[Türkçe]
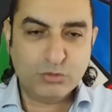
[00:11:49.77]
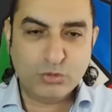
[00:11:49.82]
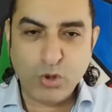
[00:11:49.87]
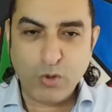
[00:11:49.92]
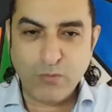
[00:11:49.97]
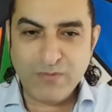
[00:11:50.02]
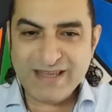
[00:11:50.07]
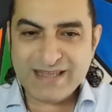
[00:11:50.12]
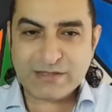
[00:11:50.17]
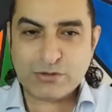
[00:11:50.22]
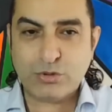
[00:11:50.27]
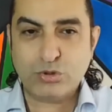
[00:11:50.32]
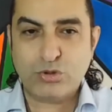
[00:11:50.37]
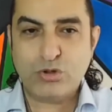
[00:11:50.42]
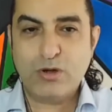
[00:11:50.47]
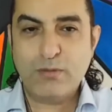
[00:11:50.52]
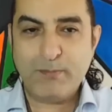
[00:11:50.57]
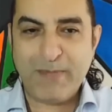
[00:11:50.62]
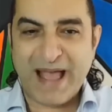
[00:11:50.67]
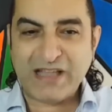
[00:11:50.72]
döviz
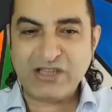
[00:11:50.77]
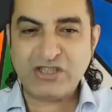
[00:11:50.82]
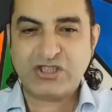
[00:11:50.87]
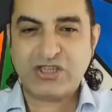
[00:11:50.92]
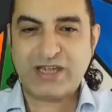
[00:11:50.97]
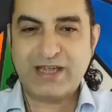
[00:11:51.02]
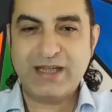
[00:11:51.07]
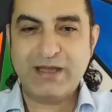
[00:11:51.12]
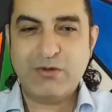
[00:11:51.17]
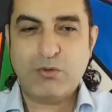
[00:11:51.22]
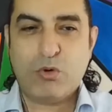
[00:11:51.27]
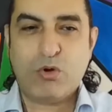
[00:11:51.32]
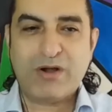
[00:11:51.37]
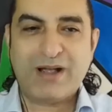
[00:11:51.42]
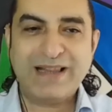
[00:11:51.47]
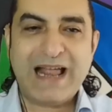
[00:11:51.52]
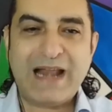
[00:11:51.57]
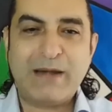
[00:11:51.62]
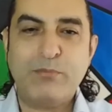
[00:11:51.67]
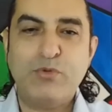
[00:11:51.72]
kuru bence o
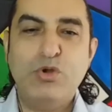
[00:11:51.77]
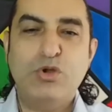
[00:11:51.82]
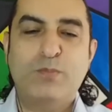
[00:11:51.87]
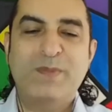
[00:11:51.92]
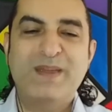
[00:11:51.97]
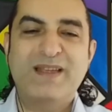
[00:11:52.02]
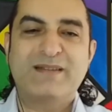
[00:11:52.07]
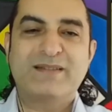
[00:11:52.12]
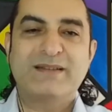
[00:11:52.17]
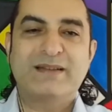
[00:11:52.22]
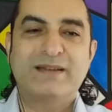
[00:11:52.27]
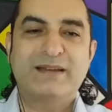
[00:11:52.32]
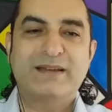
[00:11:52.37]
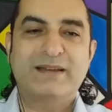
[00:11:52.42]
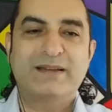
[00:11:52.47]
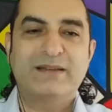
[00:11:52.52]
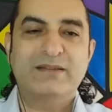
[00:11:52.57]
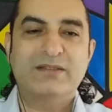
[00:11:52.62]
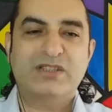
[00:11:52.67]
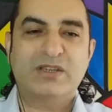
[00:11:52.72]
kadar büyük bir
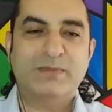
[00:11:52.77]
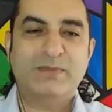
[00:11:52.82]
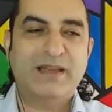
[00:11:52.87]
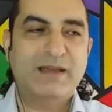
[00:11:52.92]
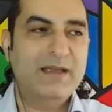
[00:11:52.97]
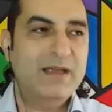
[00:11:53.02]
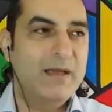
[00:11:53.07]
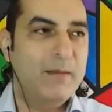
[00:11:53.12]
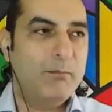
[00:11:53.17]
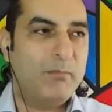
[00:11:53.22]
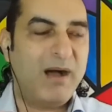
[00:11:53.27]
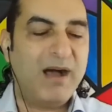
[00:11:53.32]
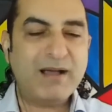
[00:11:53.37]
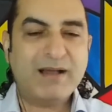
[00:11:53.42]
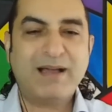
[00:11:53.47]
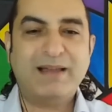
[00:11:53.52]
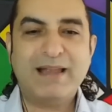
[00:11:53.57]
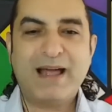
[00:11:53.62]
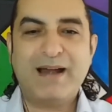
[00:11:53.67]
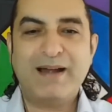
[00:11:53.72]
e, şimdi
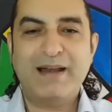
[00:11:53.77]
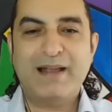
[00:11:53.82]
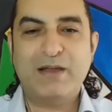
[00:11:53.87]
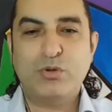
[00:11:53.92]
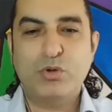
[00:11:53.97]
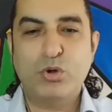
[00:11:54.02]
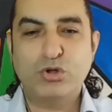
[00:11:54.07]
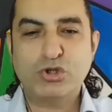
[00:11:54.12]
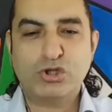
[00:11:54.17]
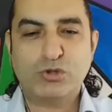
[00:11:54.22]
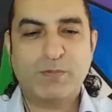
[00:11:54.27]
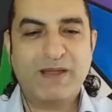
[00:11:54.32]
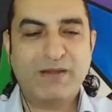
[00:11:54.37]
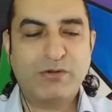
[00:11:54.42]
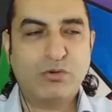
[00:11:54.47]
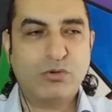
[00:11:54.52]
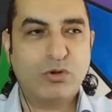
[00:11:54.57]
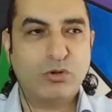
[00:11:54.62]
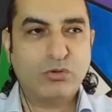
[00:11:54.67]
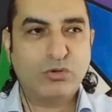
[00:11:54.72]
bankalarla görüşme
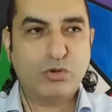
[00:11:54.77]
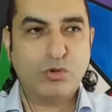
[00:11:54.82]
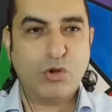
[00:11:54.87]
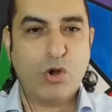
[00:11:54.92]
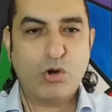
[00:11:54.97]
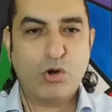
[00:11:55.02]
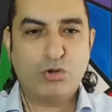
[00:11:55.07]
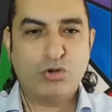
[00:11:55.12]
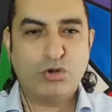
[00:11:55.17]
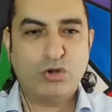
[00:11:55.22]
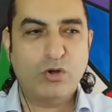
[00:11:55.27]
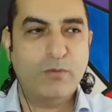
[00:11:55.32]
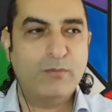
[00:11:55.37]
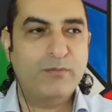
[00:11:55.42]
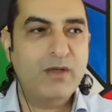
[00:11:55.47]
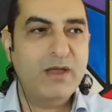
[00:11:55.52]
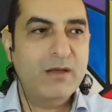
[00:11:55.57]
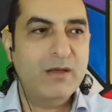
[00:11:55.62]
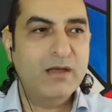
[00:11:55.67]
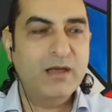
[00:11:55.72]
gördüğüm
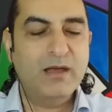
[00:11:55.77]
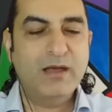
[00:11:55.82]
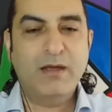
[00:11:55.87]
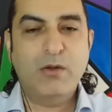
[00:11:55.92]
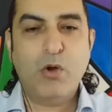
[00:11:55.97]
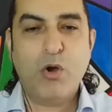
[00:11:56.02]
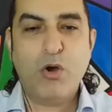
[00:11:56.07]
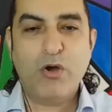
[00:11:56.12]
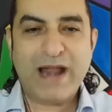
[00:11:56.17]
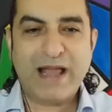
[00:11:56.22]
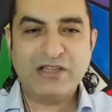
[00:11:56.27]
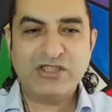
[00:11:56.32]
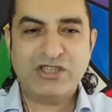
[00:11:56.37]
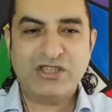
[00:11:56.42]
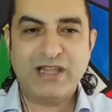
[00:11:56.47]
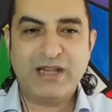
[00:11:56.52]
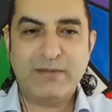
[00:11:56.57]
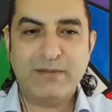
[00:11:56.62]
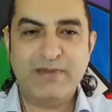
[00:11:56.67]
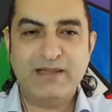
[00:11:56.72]
e,
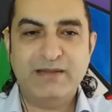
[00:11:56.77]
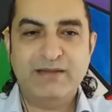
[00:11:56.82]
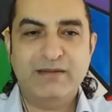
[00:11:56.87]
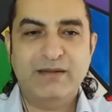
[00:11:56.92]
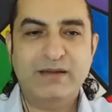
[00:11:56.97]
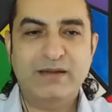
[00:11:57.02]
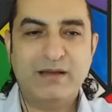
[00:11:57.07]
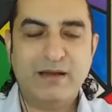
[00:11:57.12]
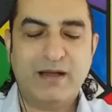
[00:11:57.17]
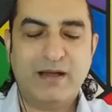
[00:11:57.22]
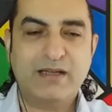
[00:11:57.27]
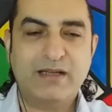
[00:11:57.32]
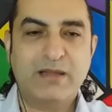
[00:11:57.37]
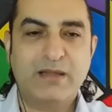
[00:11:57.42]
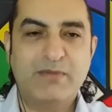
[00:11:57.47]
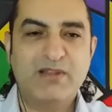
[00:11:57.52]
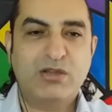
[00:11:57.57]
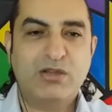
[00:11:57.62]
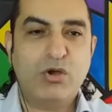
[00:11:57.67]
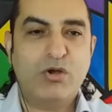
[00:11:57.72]
öğrencilerimin e,
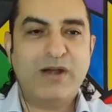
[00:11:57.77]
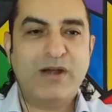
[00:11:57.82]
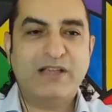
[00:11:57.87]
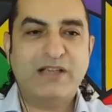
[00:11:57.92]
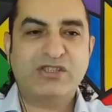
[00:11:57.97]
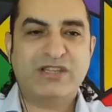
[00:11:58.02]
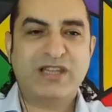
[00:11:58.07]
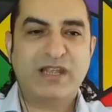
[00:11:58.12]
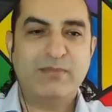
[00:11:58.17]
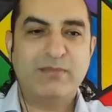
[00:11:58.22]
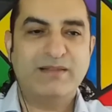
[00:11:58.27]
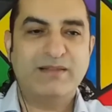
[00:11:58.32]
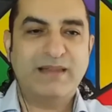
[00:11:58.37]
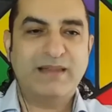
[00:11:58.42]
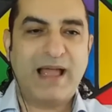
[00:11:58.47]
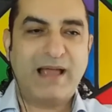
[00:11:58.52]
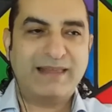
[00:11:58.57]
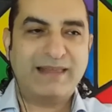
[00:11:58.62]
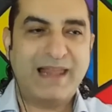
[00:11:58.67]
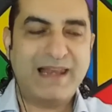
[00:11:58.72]
akademideki
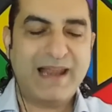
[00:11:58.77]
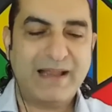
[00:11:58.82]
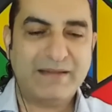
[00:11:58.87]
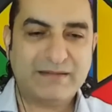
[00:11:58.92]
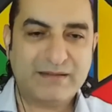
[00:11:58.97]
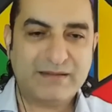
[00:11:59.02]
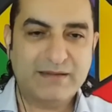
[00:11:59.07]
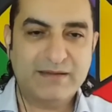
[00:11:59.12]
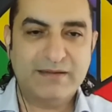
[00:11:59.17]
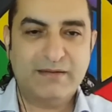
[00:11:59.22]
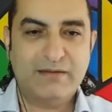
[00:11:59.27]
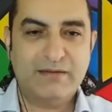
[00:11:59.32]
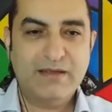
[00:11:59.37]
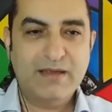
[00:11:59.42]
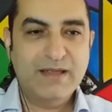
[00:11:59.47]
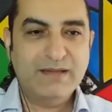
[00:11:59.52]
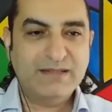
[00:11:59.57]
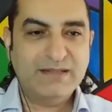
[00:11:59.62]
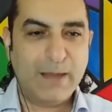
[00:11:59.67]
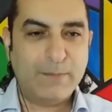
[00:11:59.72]
öğrencilerimden gelen e,
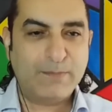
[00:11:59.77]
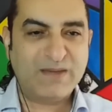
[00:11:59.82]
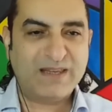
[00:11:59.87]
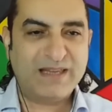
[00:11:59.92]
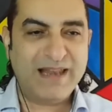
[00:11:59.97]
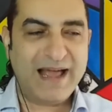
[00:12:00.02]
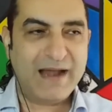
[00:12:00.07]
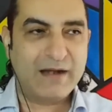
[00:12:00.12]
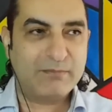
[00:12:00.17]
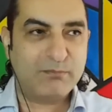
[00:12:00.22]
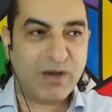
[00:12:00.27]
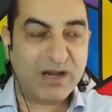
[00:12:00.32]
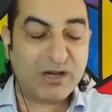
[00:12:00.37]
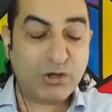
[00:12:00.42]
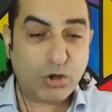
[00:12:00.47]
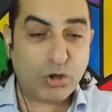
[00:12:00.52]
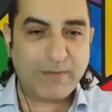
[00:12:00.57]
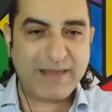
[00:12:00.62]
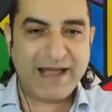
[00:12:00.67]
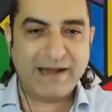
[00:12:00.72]
tepkiler
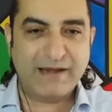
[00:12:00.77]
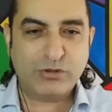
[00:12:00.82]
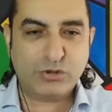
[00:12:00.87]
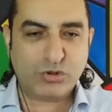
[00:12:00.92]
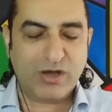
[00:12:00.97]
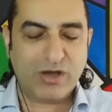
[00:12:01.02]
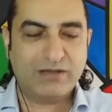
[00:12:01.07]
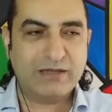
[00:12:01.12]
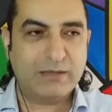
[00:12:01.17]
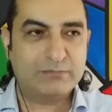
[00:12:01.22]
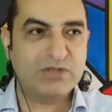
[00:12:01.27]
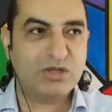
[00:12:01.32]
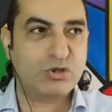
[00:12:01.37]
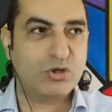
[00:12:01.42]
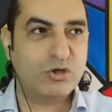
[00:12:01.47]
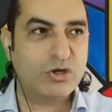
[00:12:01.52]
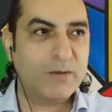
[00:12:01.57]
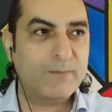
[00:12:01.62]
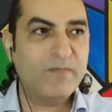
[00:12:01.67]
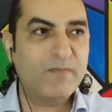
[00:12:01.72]
bakıyorum yani şu anlamda
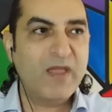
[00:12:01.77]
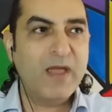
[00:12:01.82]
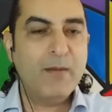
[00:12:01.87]
söylüyorum